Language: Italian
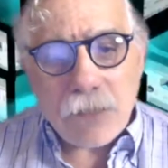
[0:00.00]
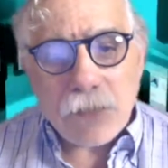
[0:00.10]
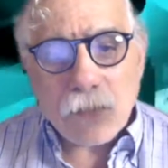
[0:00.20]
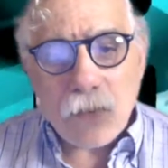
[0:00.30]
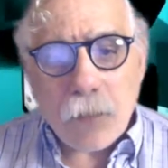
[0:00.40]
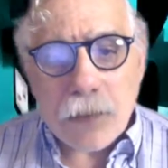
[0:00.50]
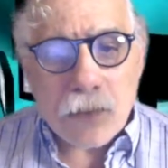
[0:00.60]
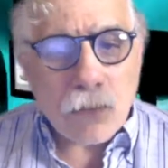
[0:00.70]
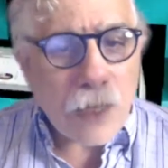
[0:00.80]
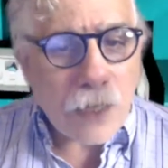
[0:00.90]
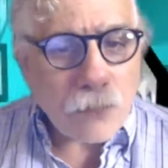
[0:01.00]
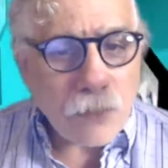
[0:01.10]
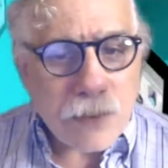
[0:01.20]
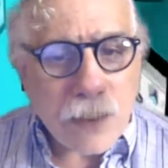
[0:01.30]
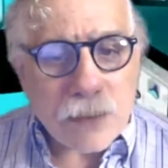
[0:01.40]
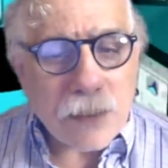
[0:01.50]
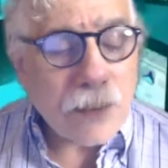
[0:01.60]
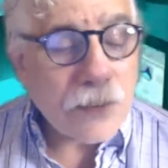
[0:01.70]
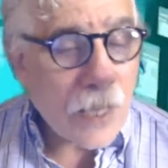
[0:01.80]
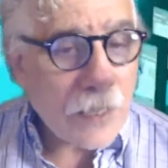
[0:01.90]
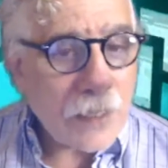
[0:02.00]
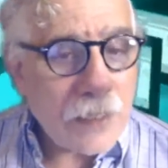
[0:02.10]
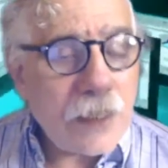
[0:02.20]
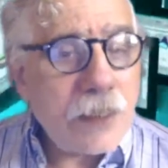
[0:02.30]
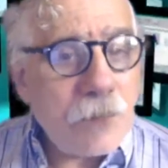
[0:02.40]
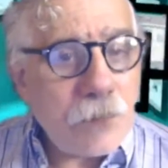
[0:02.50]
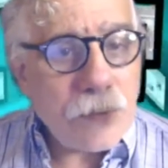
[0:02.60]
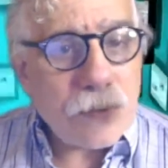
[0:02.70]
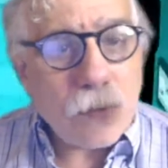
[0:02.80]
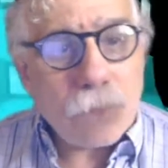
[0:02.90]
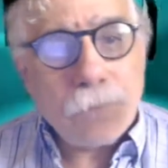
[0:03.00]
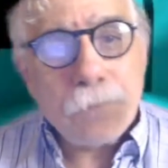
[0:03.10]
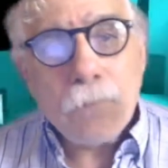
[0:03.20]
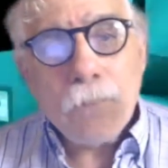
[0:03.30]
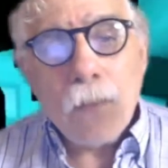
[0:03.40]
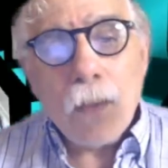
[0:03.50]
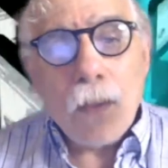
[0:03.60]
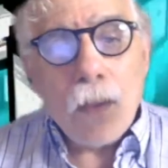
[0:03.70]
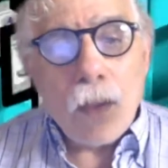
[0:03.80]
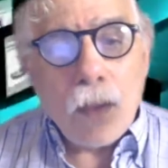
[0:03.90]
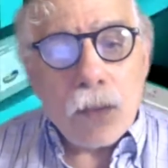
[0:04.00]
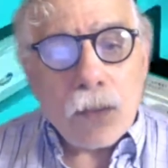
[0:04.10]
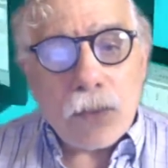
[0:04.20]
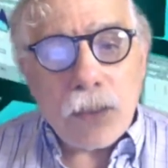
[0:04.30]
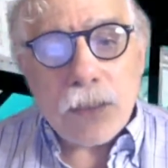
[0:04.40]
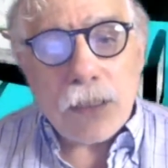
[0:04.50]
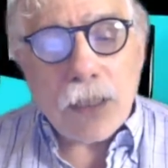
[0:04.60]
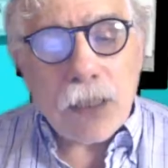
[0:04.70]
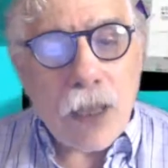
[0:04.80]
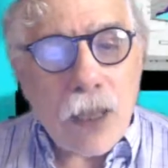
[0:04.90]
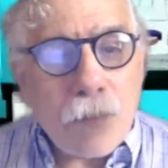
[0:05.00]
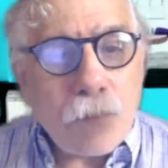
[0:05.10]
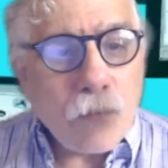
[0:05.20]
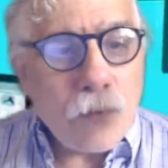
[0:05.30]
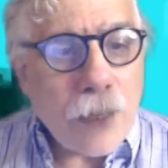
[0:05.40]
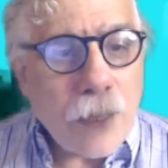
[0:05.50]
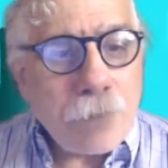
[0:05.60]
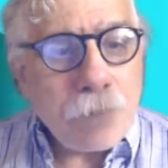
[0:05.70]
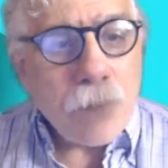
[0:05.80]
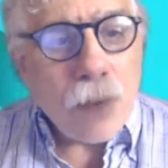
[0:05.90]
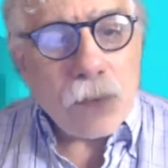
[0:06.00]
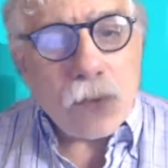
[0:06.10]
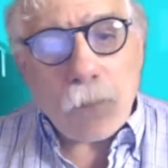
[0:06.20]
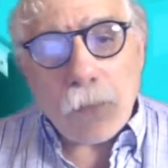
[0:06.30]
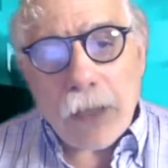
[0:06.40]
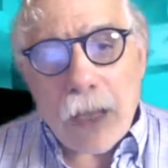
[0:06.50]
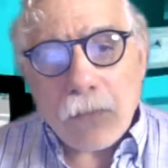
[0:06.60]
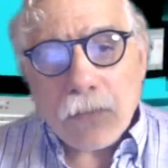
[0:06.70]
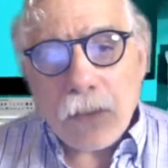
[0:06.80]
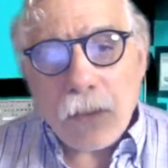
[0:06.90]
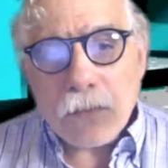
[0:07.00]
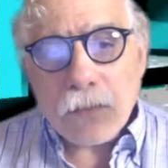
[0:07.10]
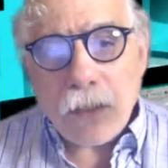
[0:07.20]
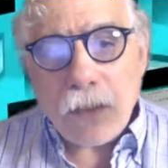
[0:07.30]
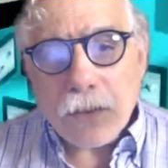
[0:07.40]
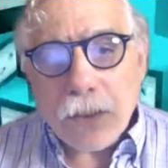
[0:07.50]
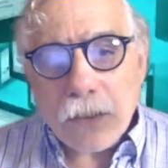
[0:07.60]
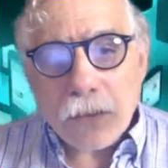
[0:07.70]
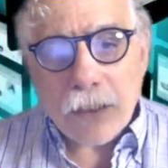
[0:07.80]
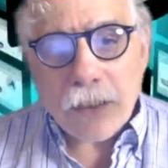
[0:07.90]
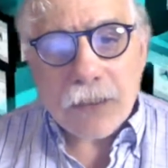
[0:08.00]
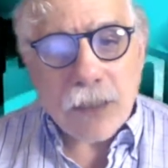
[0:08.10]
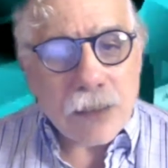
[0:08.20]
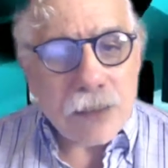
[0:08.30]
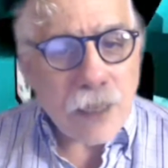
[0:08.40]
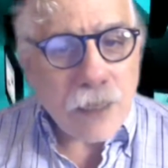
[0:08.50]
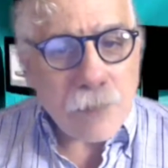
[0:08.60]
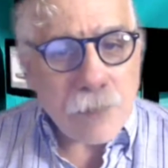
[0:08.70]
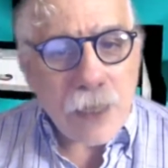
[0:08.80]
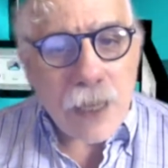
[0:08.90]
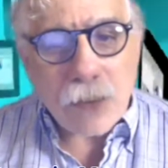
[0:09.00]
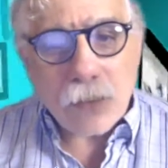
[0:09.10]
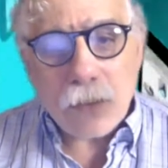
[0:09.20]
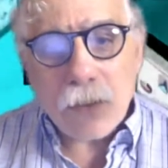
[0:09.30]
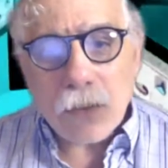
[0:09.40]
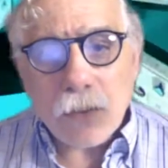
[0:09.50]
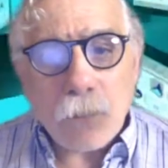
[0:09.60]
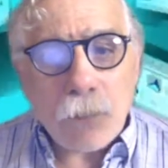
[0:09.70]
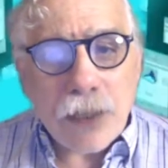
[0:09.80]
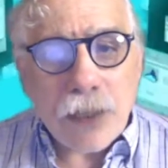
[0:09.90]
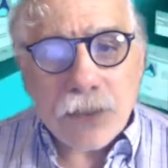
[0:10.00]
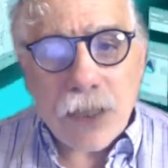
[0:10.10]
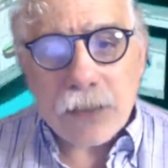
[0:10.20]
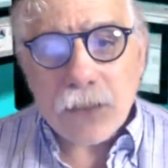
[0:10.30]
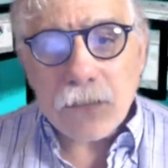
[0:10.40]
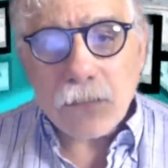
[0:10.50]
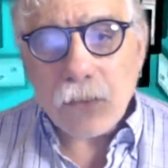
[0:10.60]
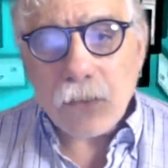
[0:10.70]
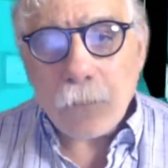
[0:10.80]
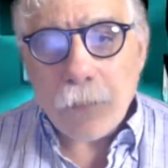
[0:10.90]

Le 21 persone hanno iniziato a lasciare l'edificio. Notizie dalla Puglia. Dopo il caos in consiglio il centrodestra attacca Emiliano, dicono pagliacciata sulla